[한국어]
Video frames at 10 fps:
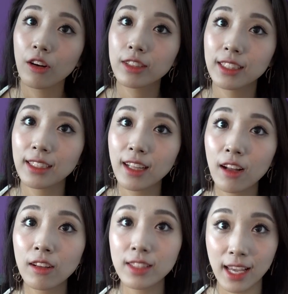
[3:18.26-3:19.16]

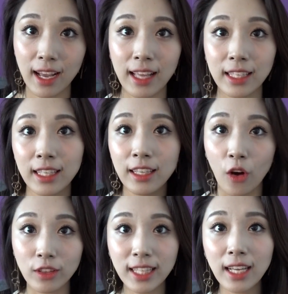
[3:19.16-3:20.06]
그래서 제가 이
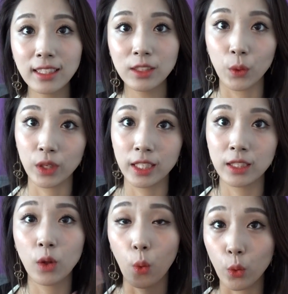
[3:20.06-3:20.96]
영상을
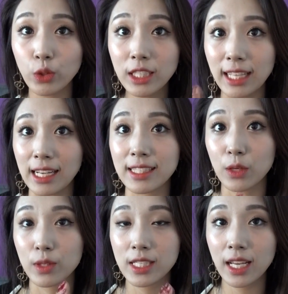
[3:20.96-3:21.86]
올린 오늘
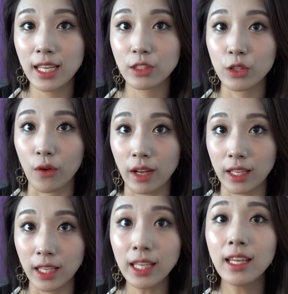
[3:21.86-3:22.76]
날짜로 시작해서
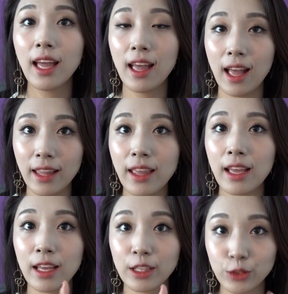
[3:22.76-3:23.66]
정확히
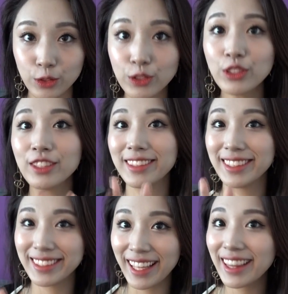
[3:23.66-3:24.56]
하나, 둘,
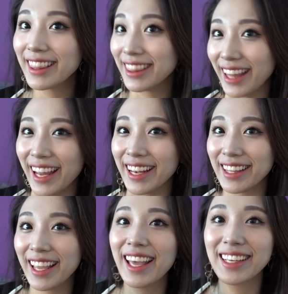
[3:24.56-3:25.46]
셋, 넷
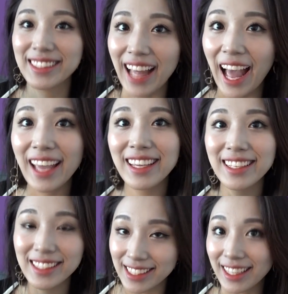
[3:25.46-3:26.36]

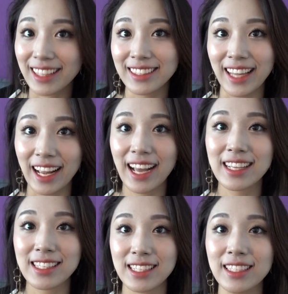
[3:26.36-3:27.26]
4일이 지나는
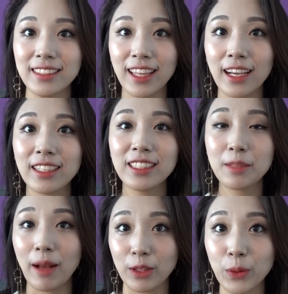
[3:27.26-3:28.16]
날까지 댓글을
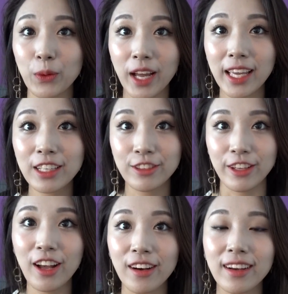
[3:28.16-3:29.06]
받도록
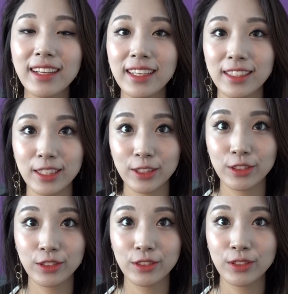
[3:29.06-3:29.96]
하겠고요.
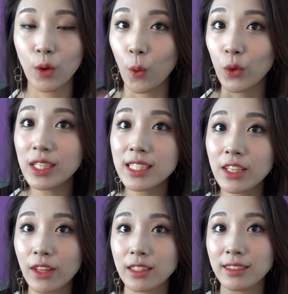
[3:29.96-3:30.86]
그리고 5일째
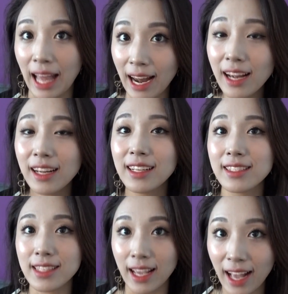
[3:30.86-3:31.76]
되는 날
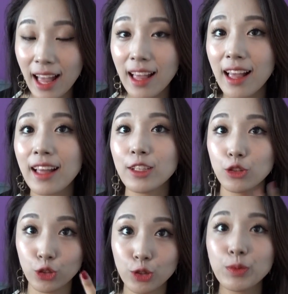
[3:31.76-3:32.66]
제가
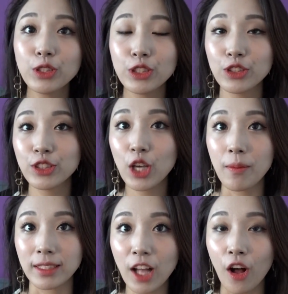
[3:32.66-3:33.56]
두 분을
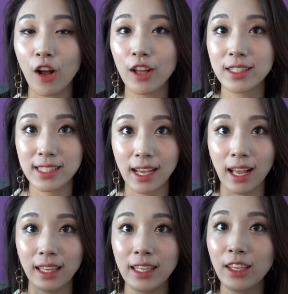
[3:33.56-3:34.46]
추첨해서
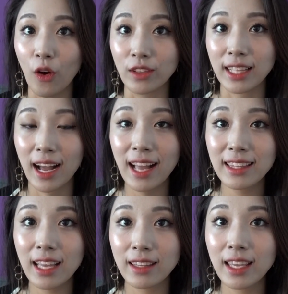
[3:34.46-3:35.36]
제가 이 영상
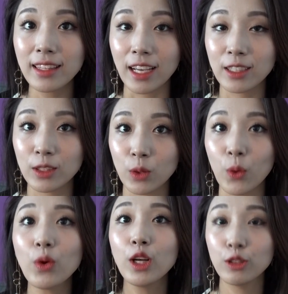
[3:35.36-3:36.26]
하단에
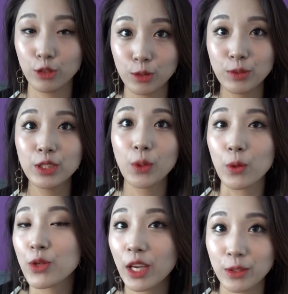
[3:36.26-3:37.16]
댓글로 두 분을
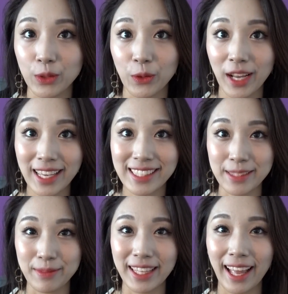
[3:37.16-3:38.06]
고정해 두도록
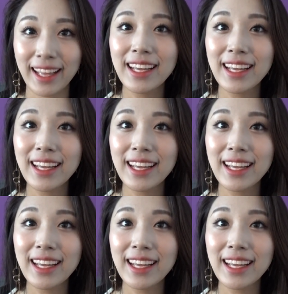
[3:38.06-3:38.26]
하겠습니다.